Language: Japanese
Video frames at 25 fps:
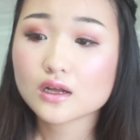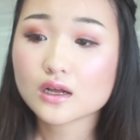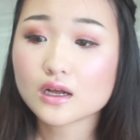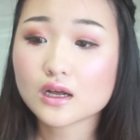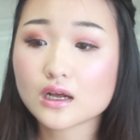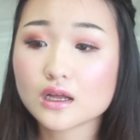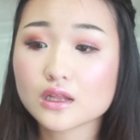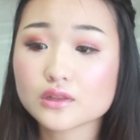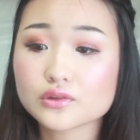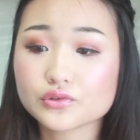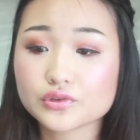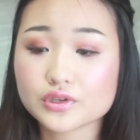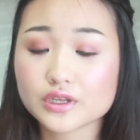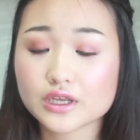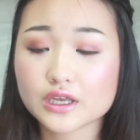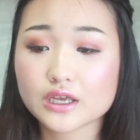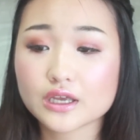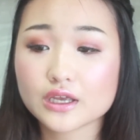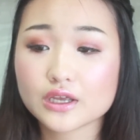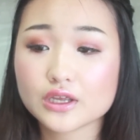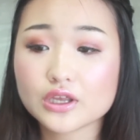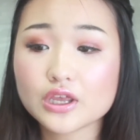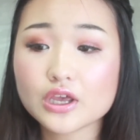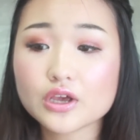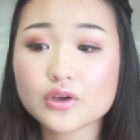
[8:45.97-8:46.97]
あのね
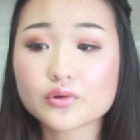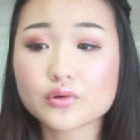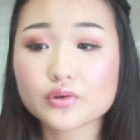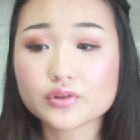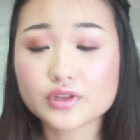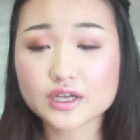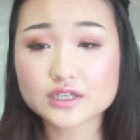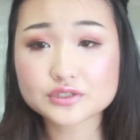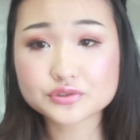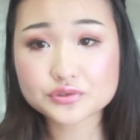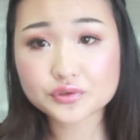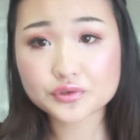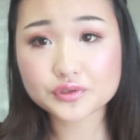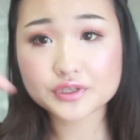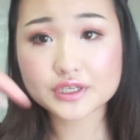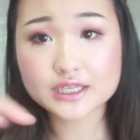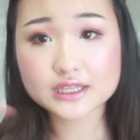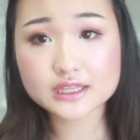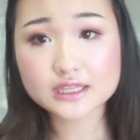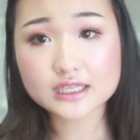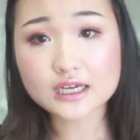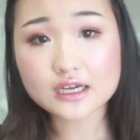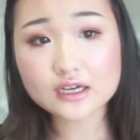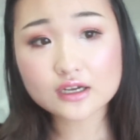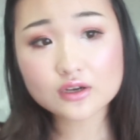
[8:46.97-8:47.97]
結構ねあそこにあっ
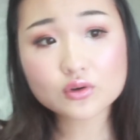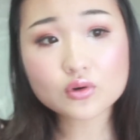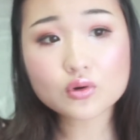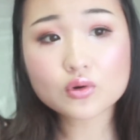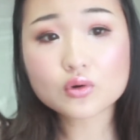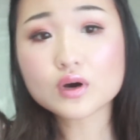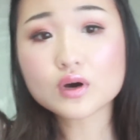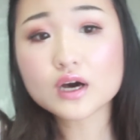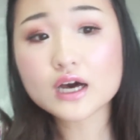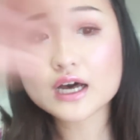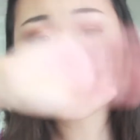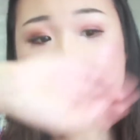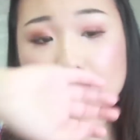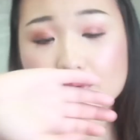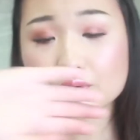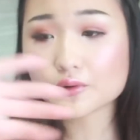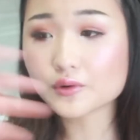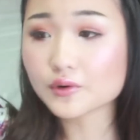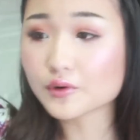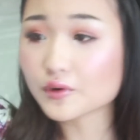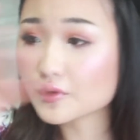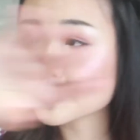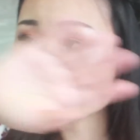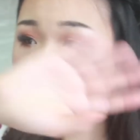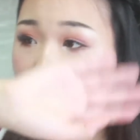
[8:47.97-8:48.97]
た後半の
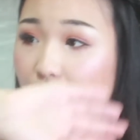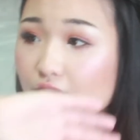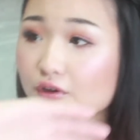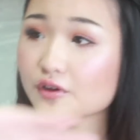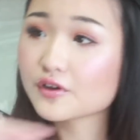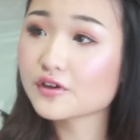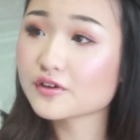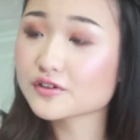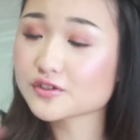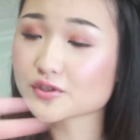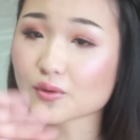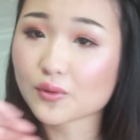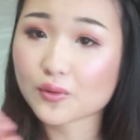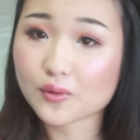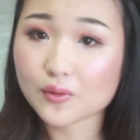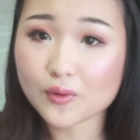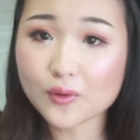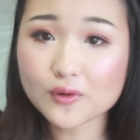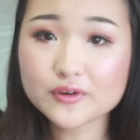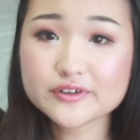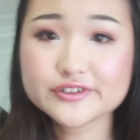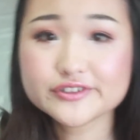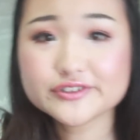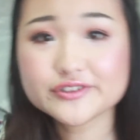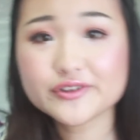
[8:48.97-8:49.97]
方そう
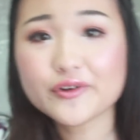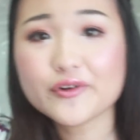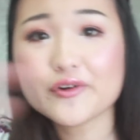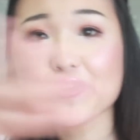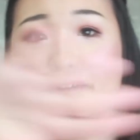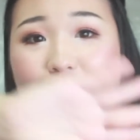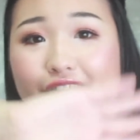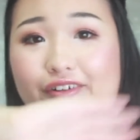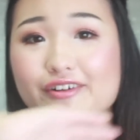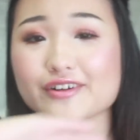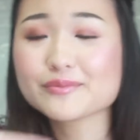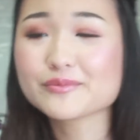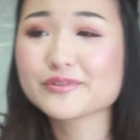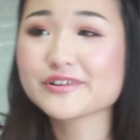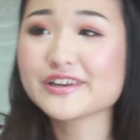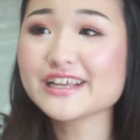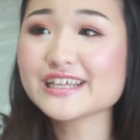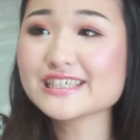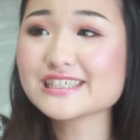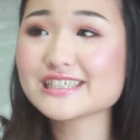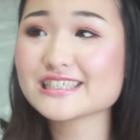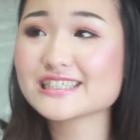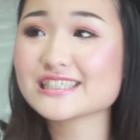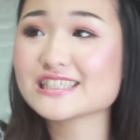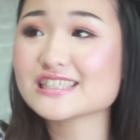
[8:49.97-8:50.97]
奥の方もう
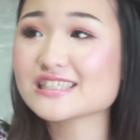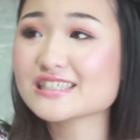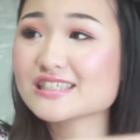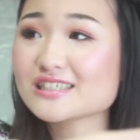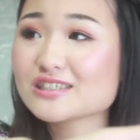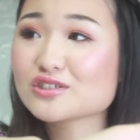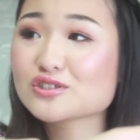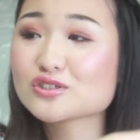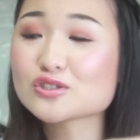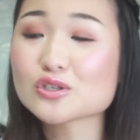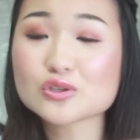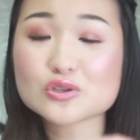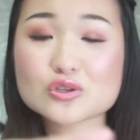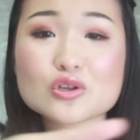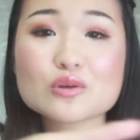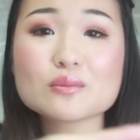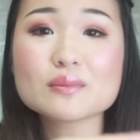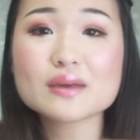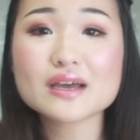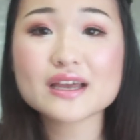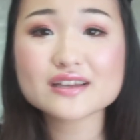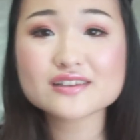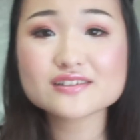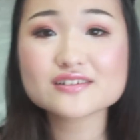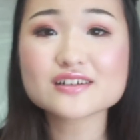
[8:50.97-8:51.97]
レジちょっと
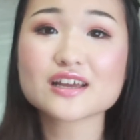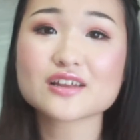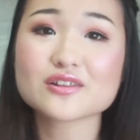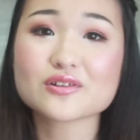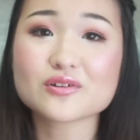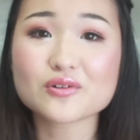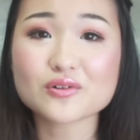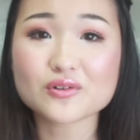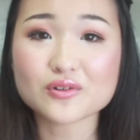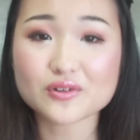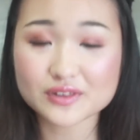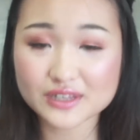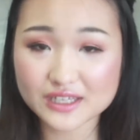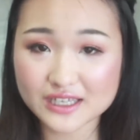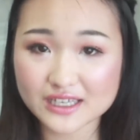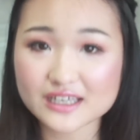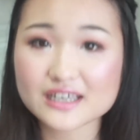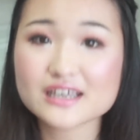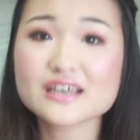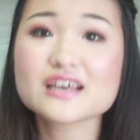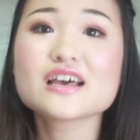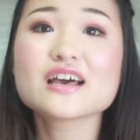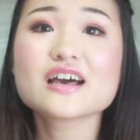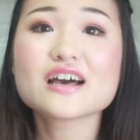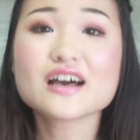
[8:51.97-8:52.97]
前ぐらいの方に
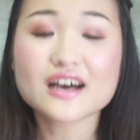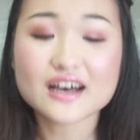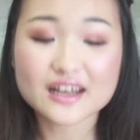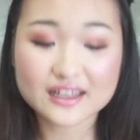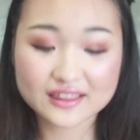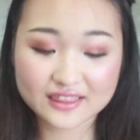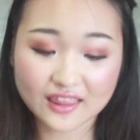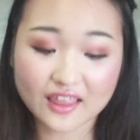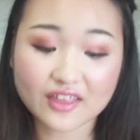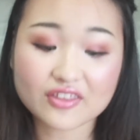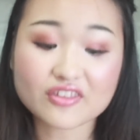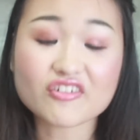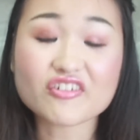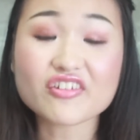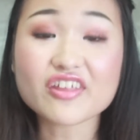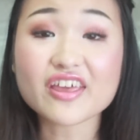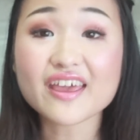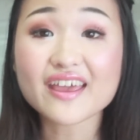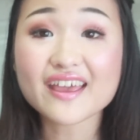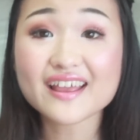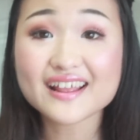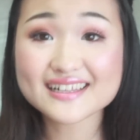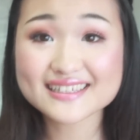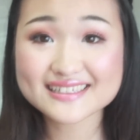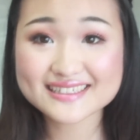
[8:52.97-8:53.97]
あったの
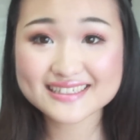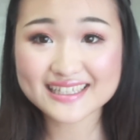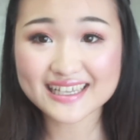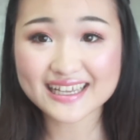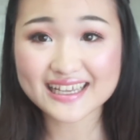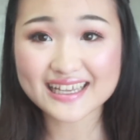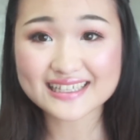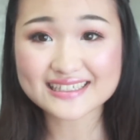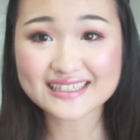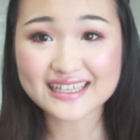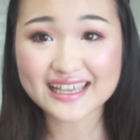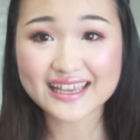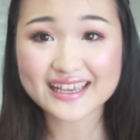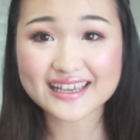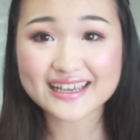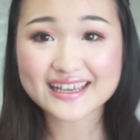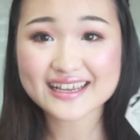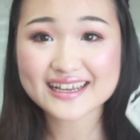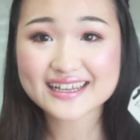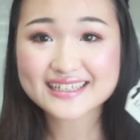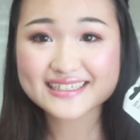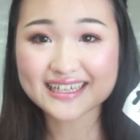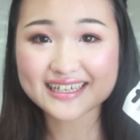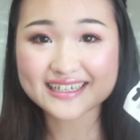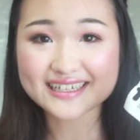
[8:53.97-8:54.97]
でぜひぜひ
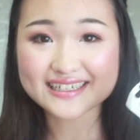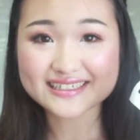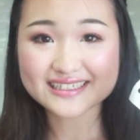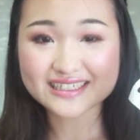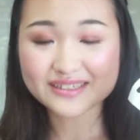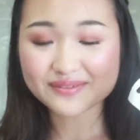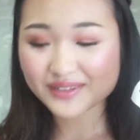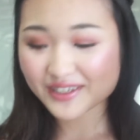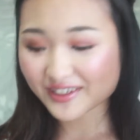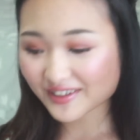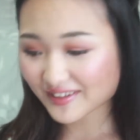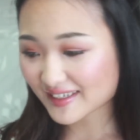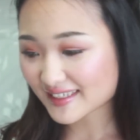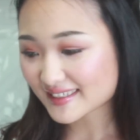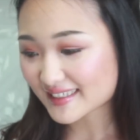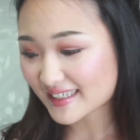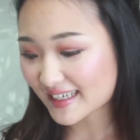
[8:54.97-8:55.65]
チェックしてみてくだ